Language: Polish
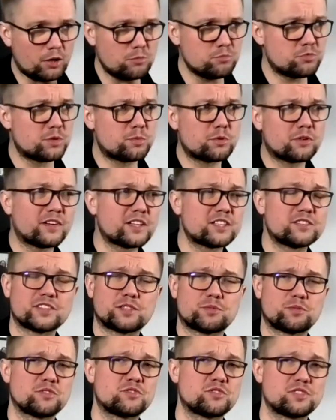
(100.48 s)
przeprowadzi
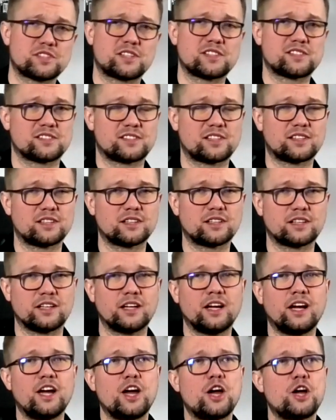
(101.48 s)
Was przez wszystkie zasady gry.
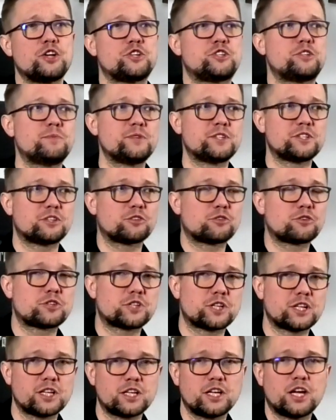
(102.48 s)
Czy będziecie tego
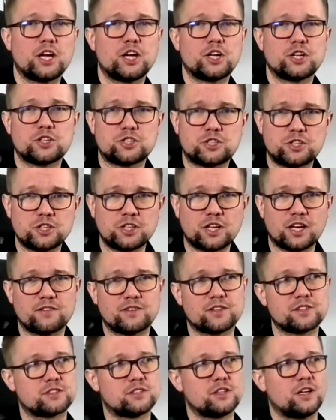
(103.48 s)
chcieli, czy nie,
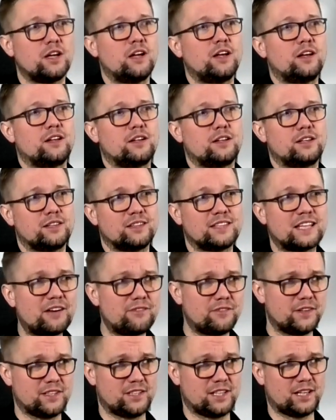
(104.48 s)
więc
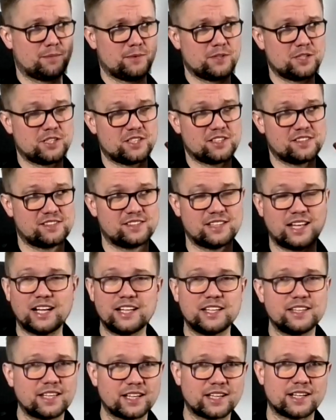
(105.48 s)
nawet jak będziecie
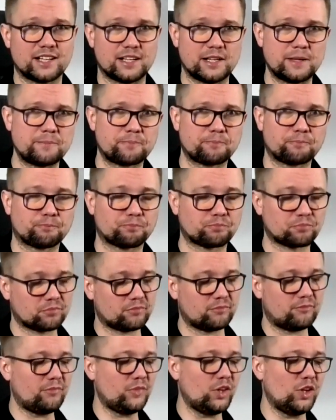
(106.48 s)
znali tę grę,
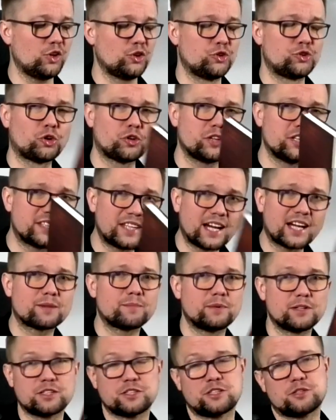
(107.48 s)
to i tak
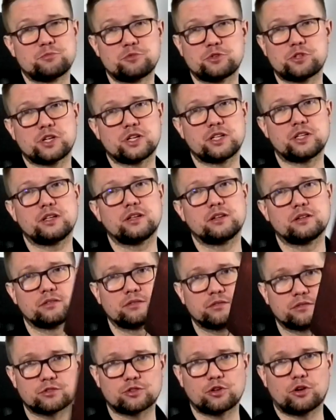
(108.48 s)
będziecie musieli
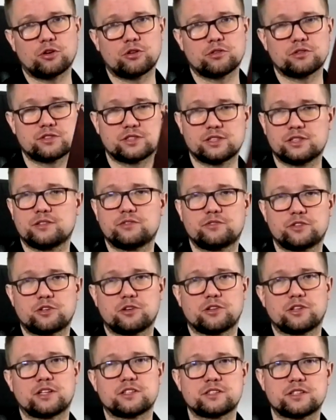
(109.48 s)
to
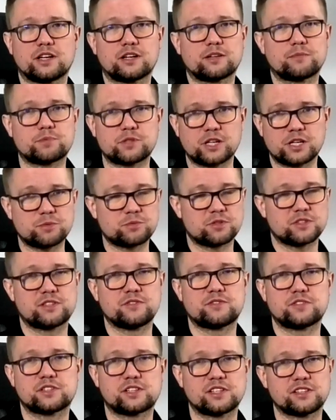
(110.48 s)
wykonać, tak? Przejść przez
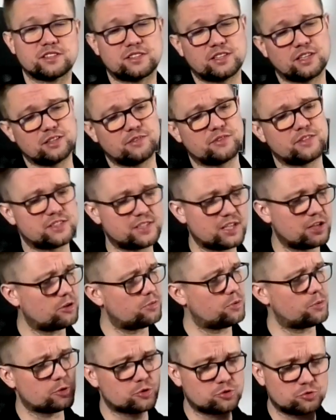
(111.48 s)
te wszystkie zasady. Więc serio,
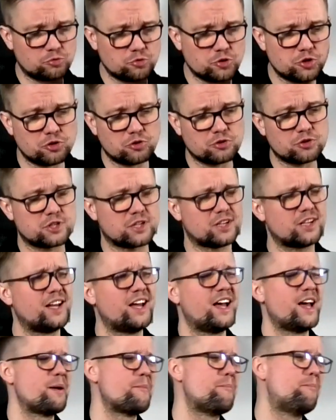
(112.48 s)
po prostu usiądźcie.
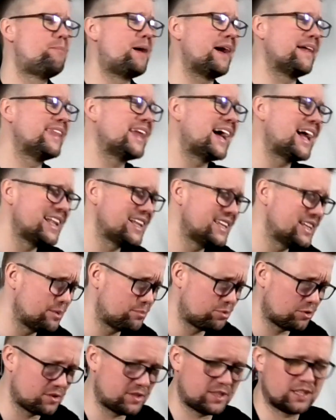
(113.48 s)
Banalnie
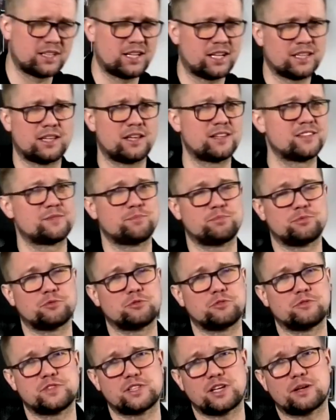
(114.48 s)
prosta gra ta jest z
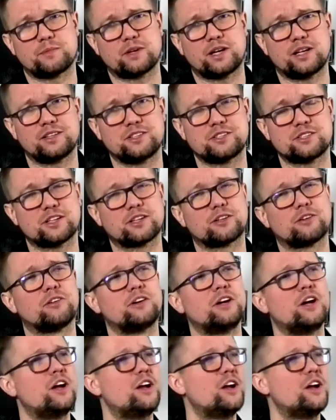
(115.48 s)
punktu widzenia mechanicznego.